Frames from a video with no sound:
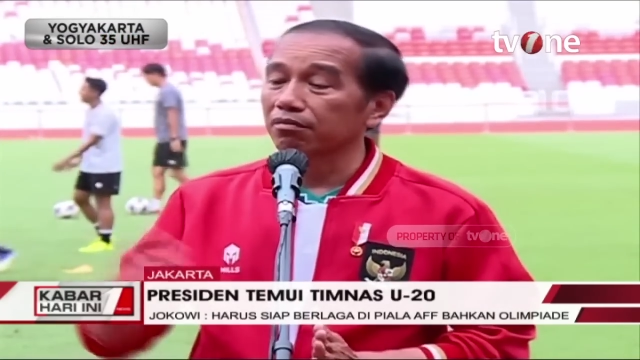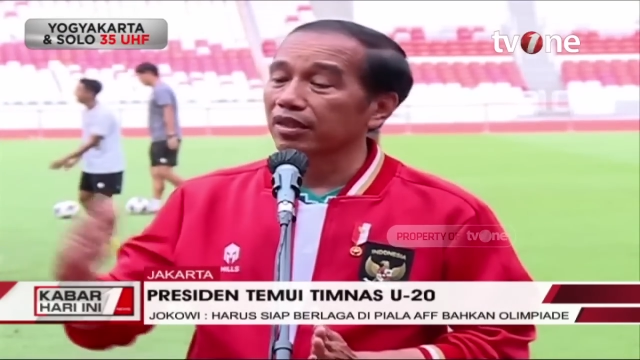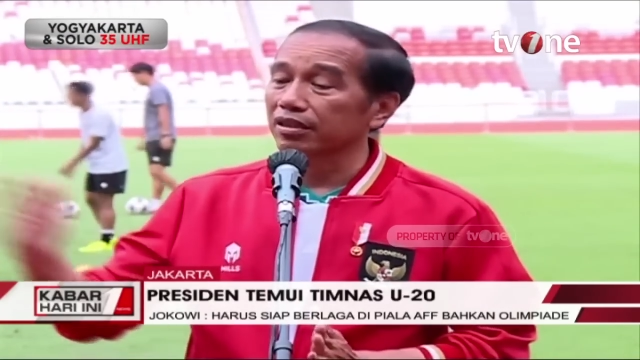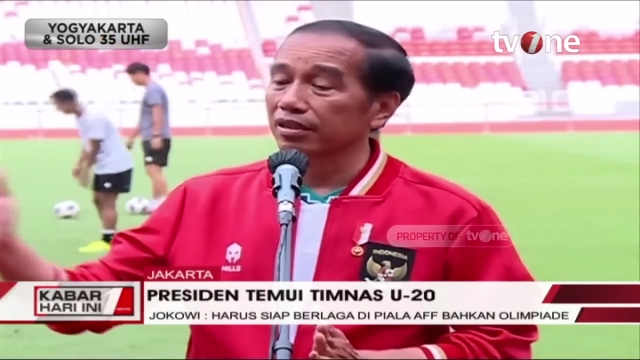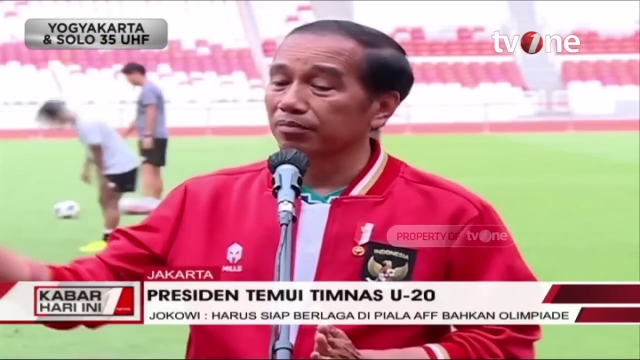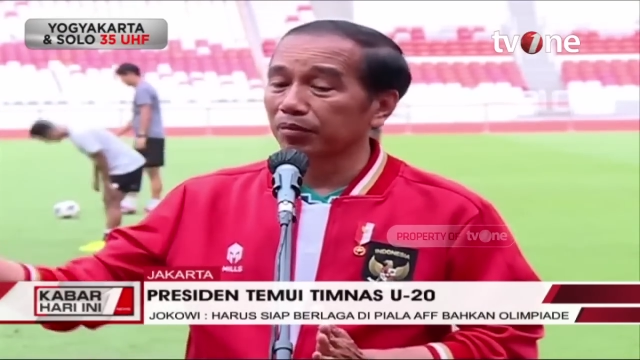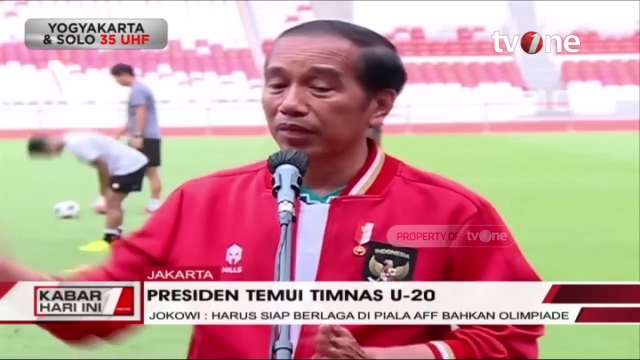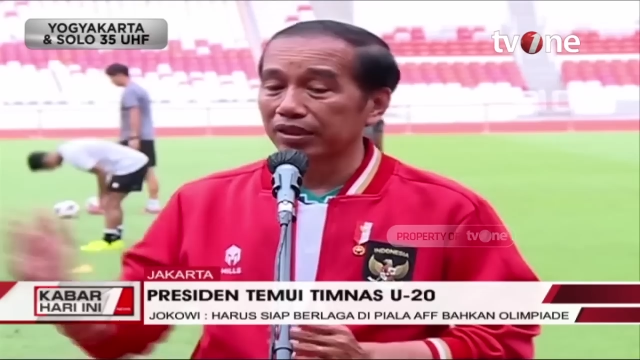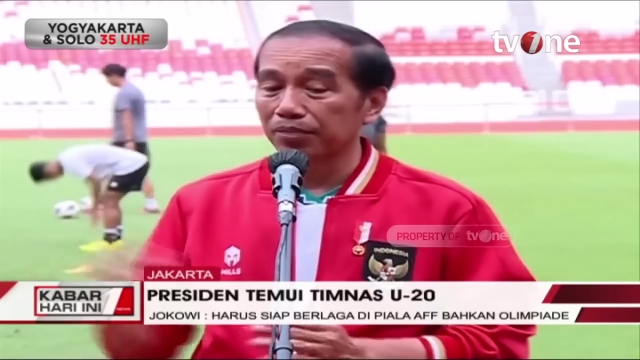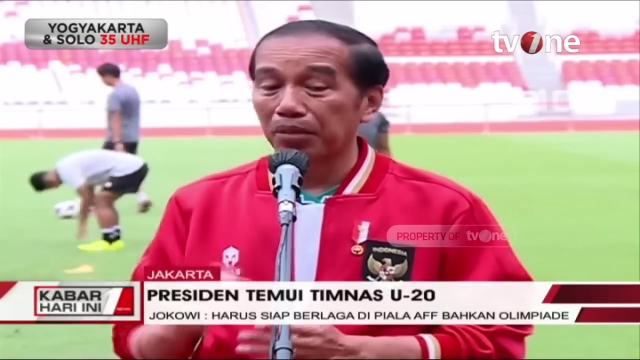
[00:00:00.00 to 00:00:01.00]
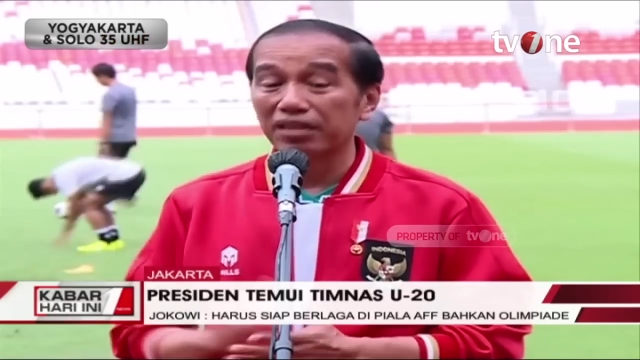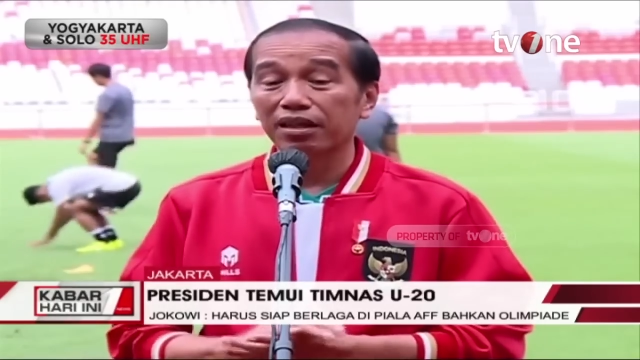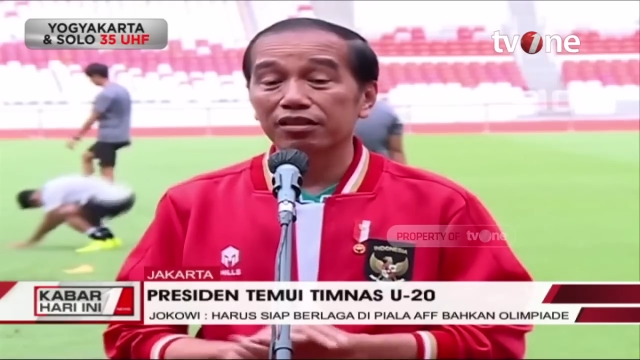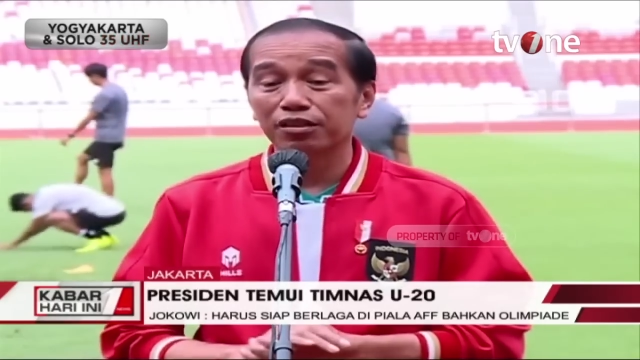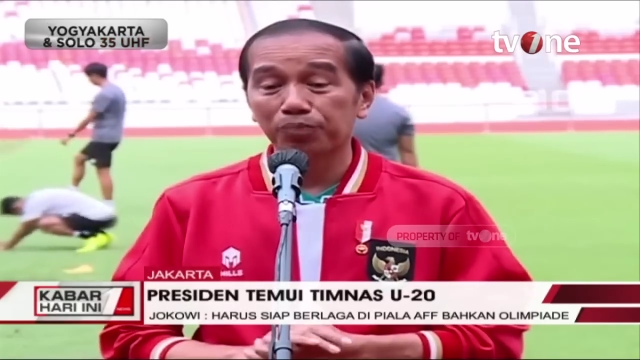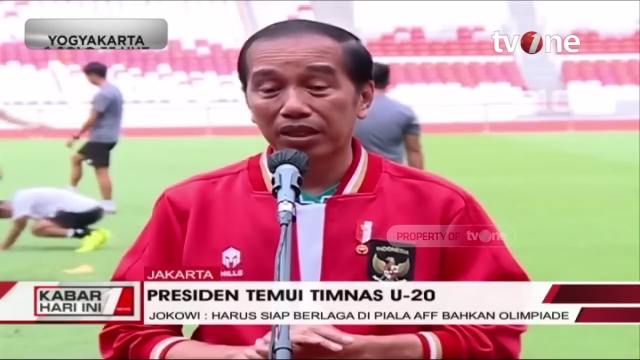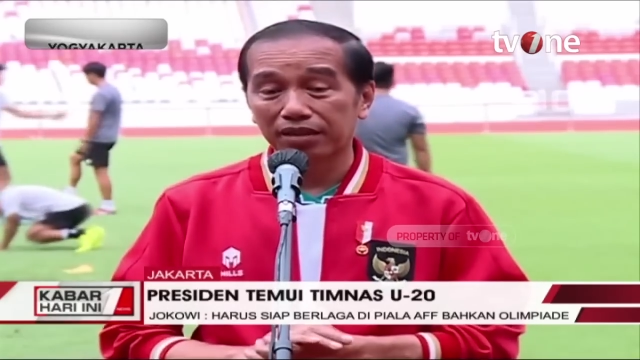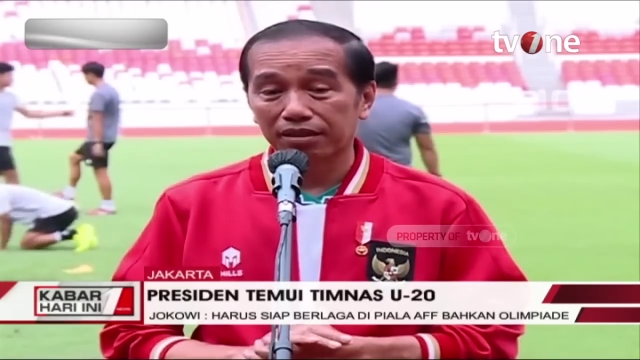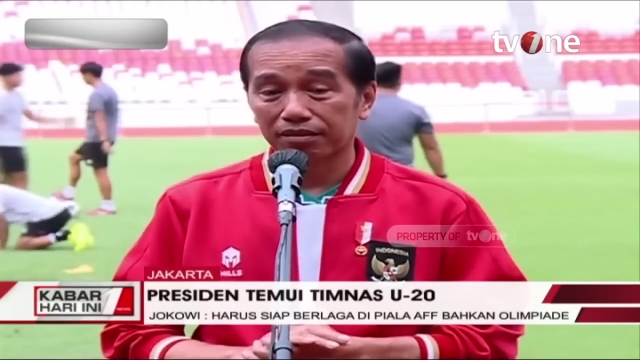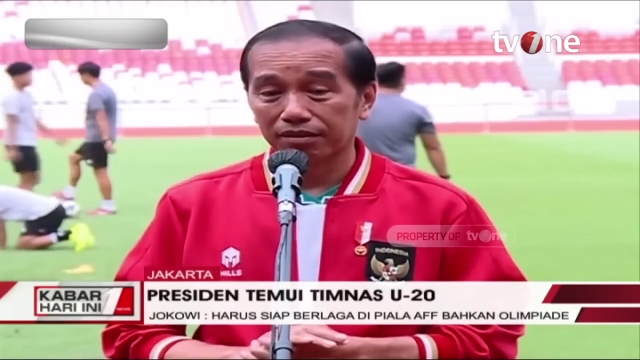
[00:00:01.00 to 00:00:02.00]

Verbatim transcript: masih memiliki banyak kesempatan.